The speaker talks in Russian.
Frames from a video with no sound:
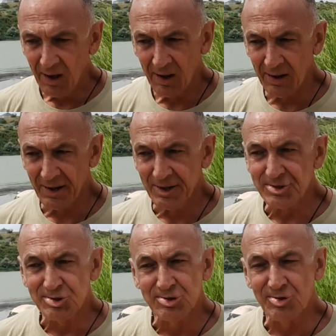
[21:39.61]
А,
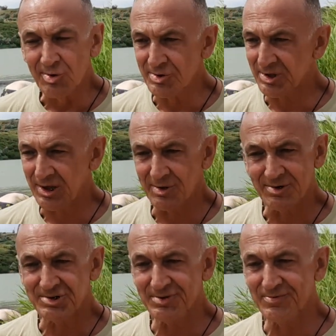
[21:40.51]
тонкий
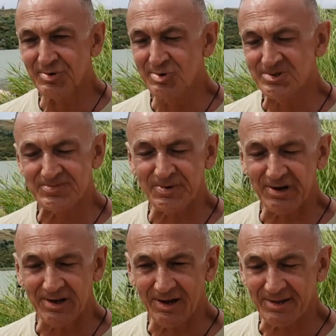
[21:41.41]
очень, вкус
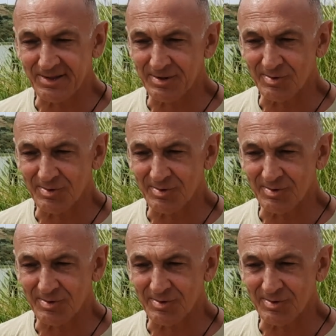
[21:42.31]
приятный,